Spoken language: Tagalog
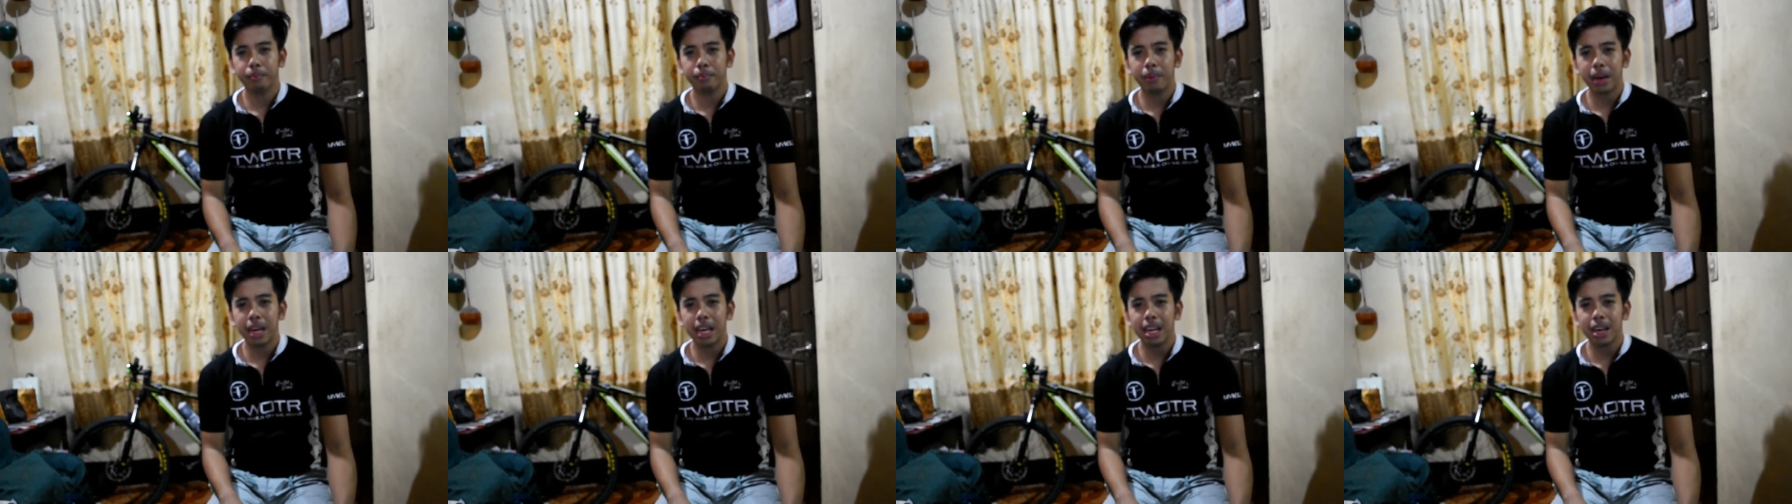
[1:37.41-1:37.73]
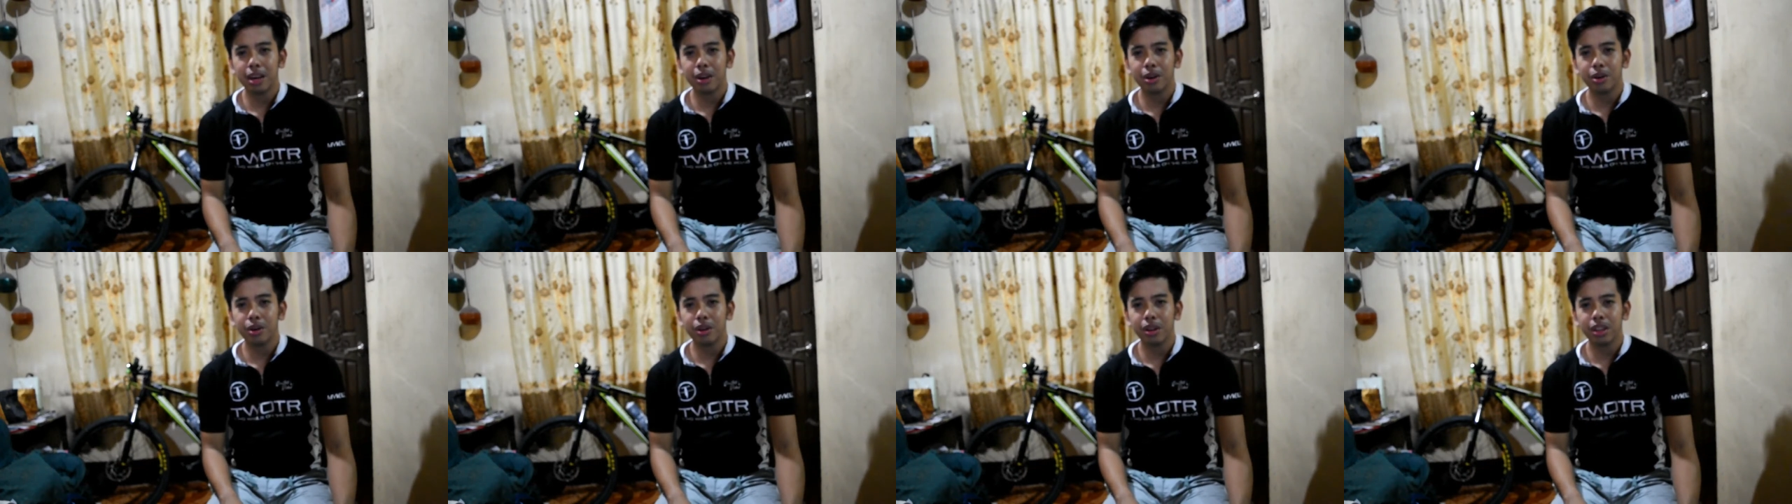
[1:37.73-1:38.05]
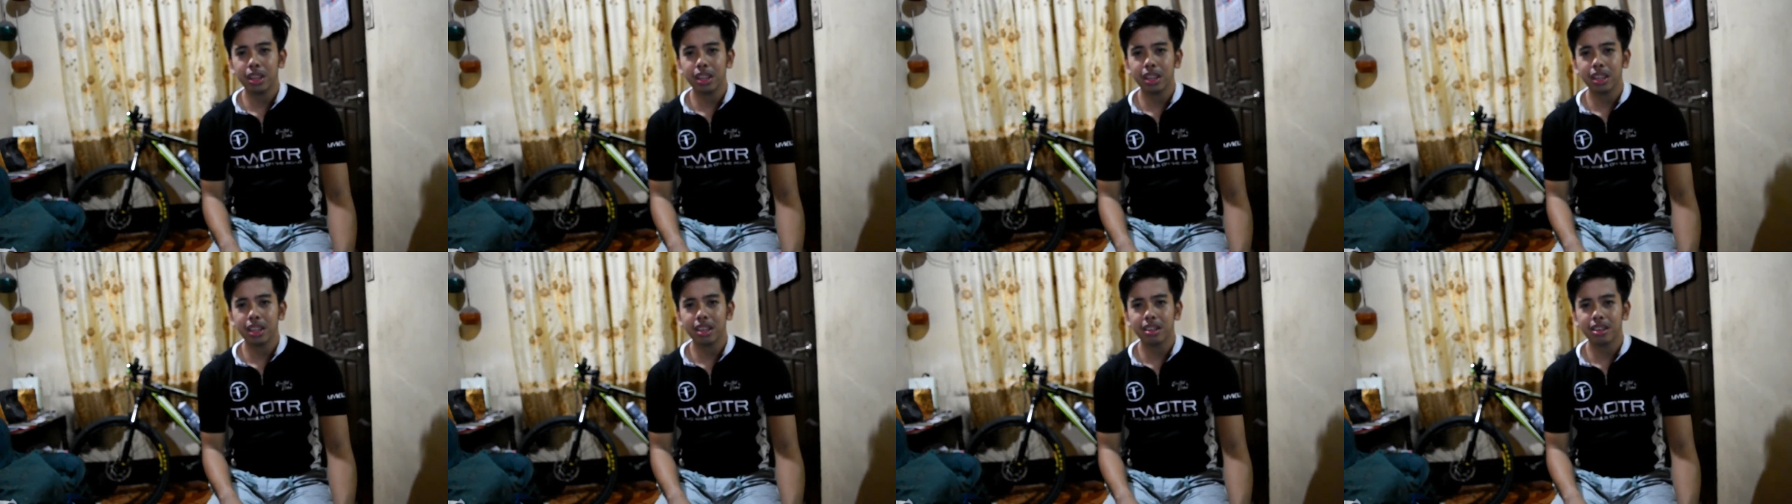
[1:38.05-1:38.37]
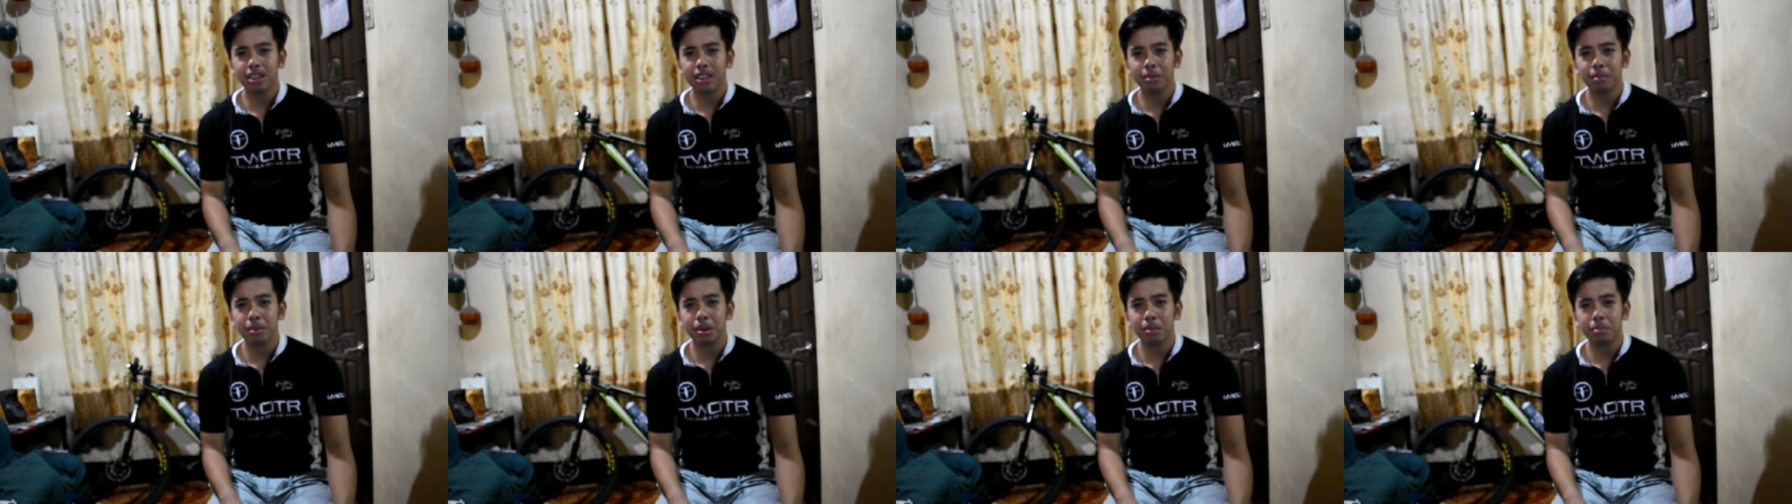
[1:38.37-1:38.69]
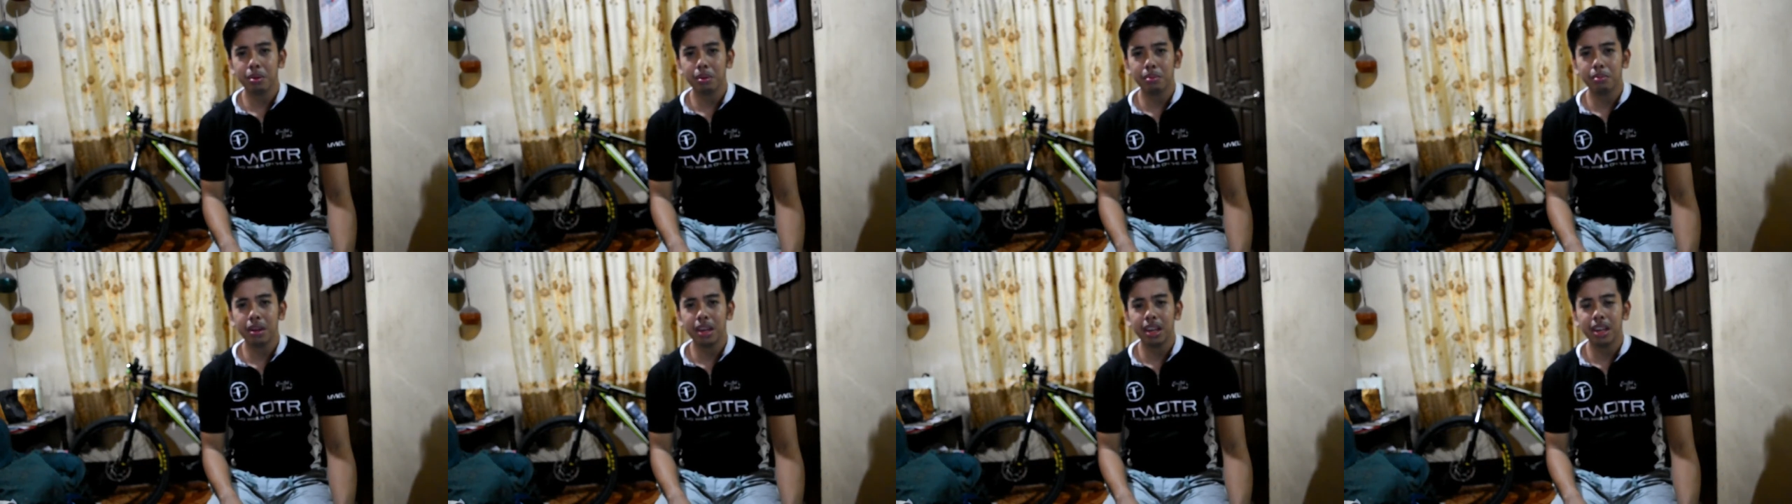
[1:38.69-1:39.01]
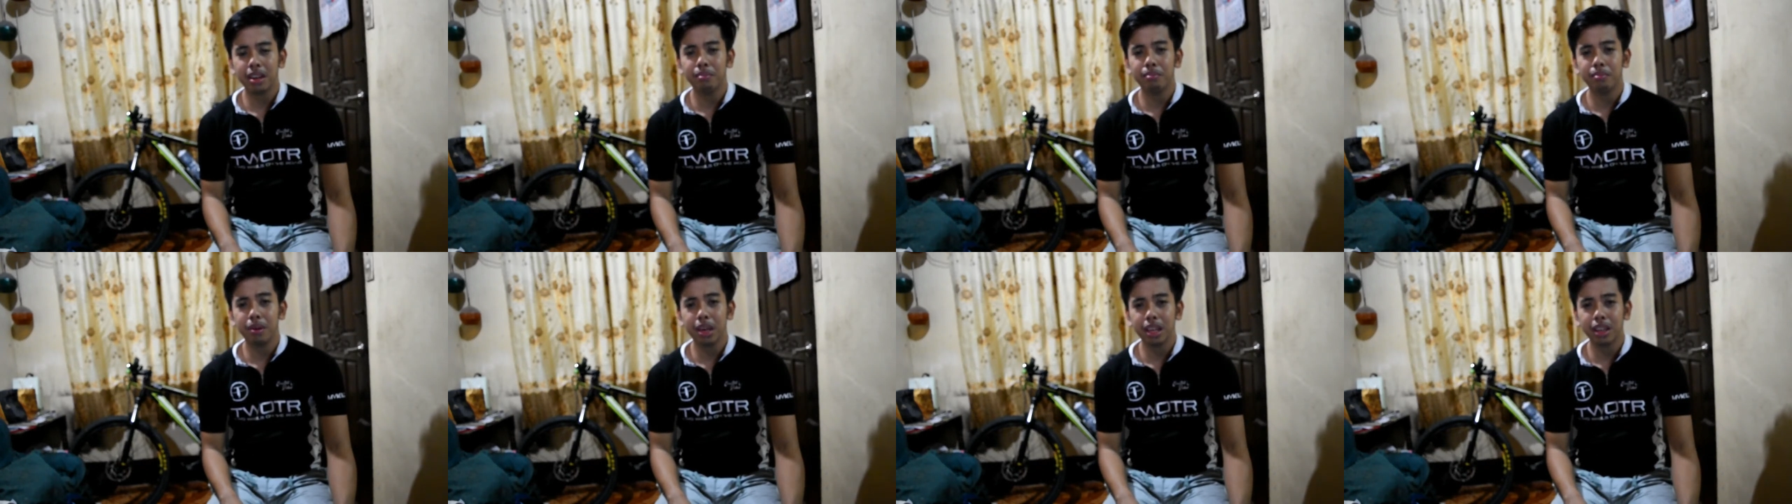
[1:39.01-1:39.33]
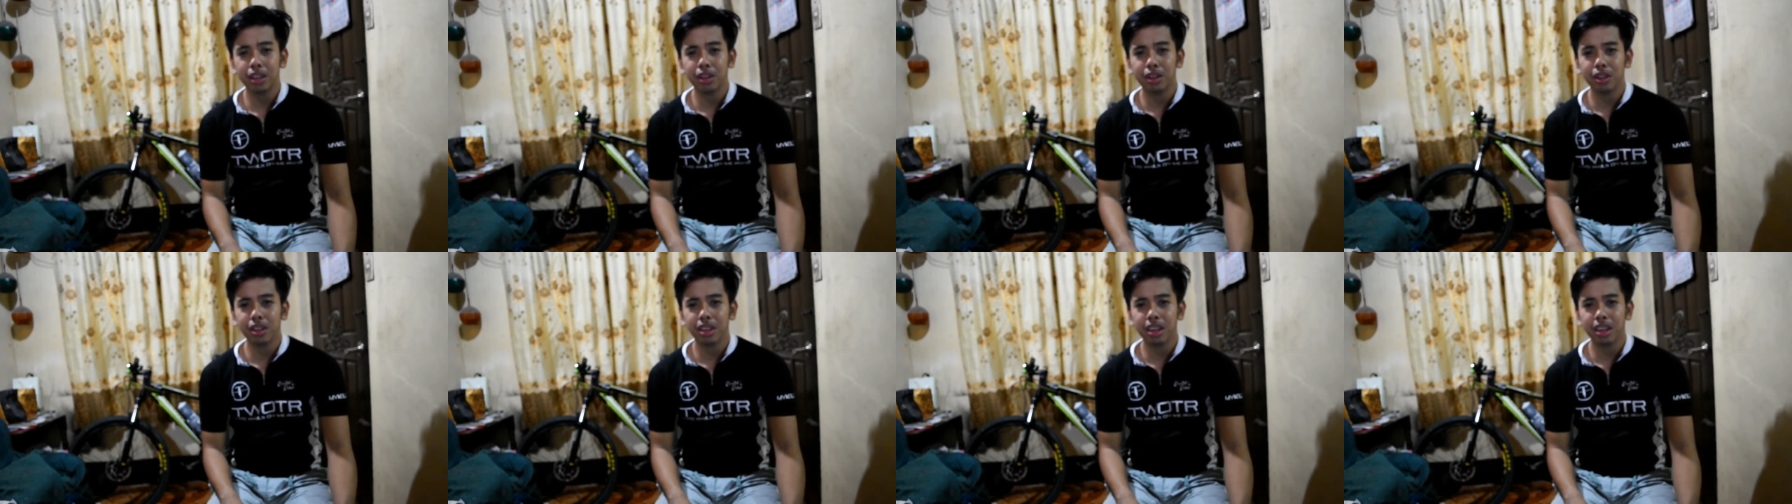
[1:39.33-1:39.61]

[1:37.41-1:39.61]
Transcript: Balak ko rin kasi magpabili ng bike nun,